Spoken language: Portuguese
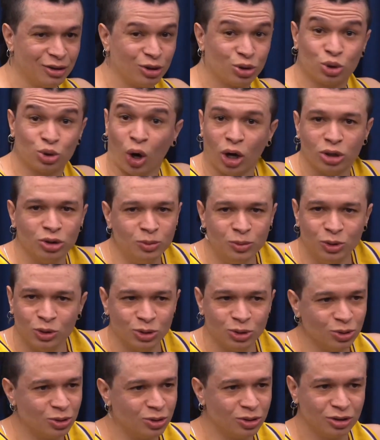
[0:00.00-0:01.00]
todo
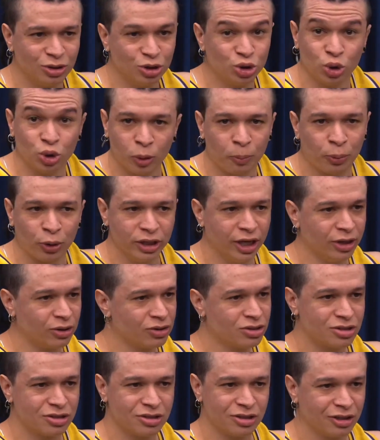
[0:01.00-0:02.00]
mundo. Juro por
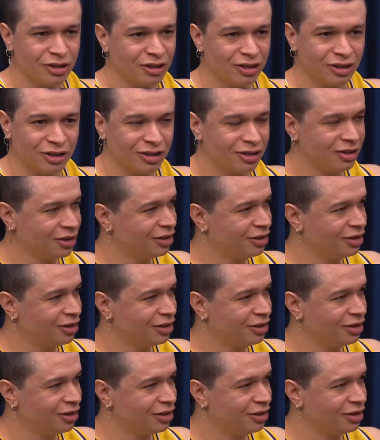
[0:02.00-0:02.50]
Deus. Que